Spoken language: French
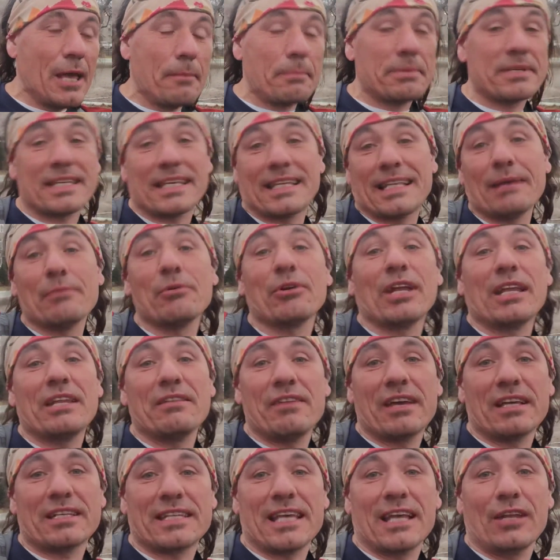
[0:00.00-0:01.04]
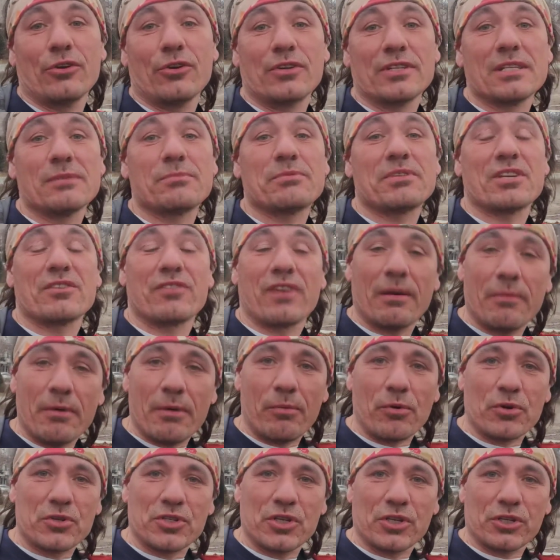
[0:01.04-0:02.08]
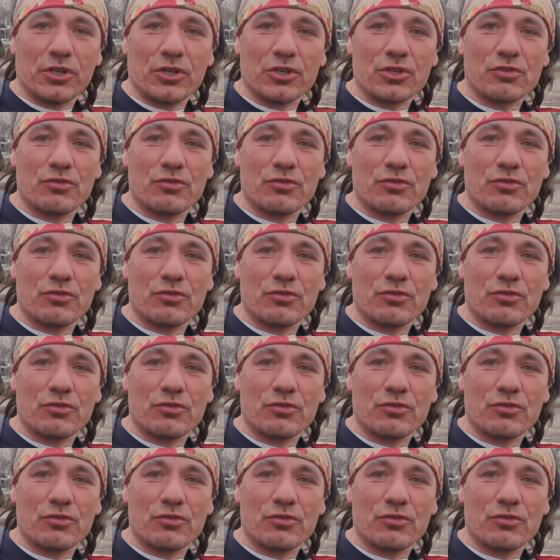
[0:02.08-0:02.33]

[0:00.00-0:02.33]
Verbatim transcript: c'était mon anniversaire lundi, puis c'est vraiment pour ça que